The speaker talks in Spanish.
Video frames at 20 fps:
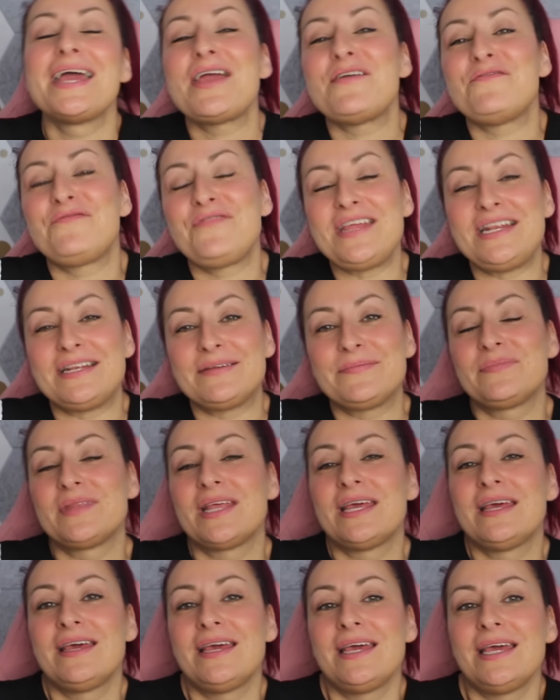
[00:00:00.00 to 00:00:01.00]
en fin,
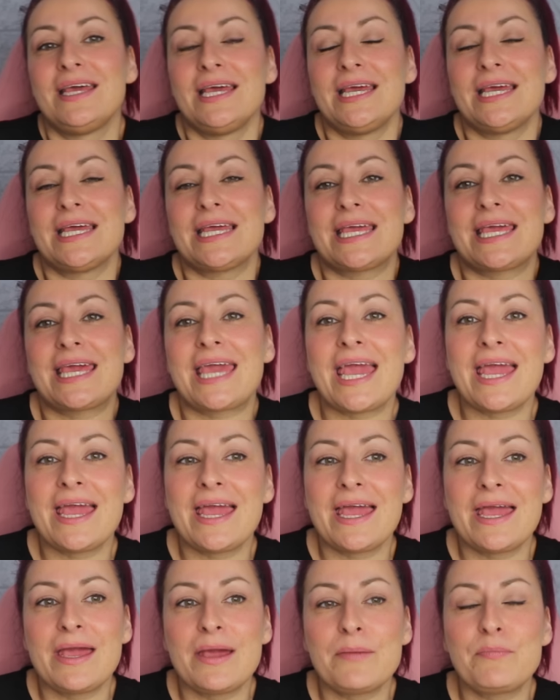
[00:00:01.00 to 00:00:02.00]

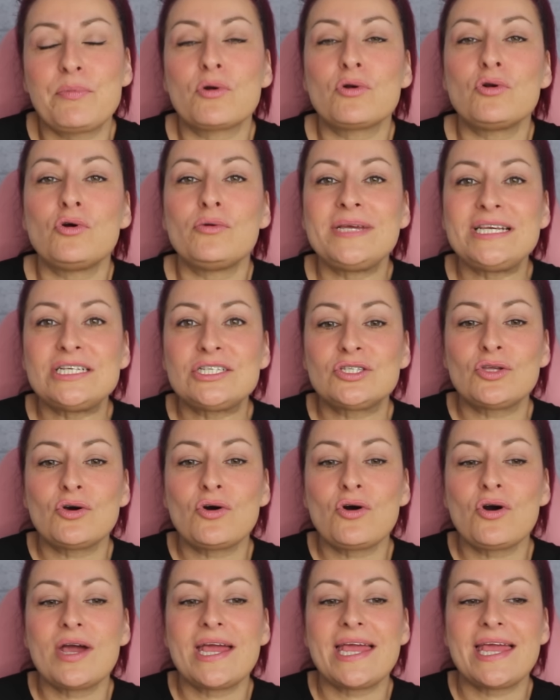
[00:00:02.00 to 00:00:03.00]
que por lo
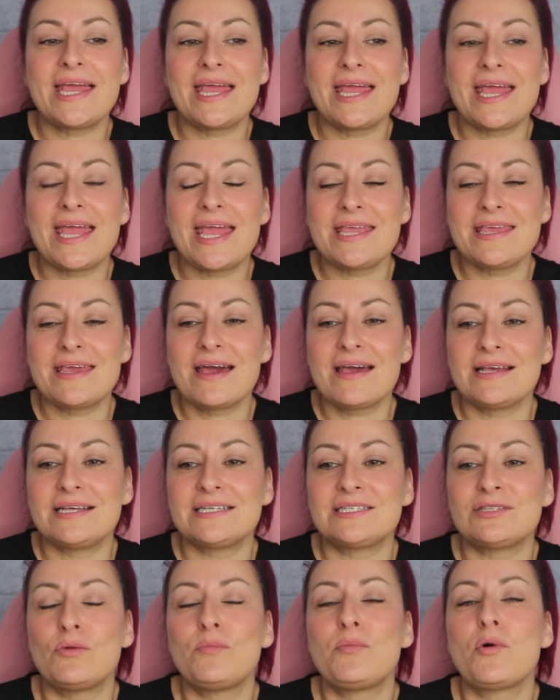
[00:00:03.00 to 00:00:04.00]
visto ella
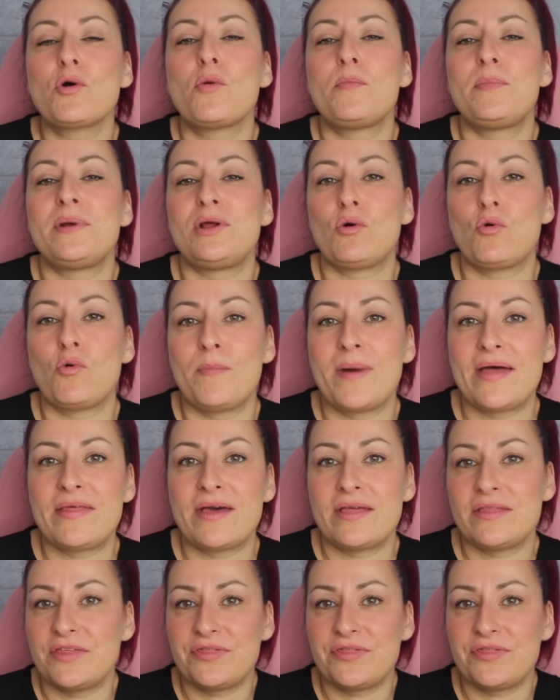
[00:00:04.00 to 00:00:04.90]
está un poco preocupada,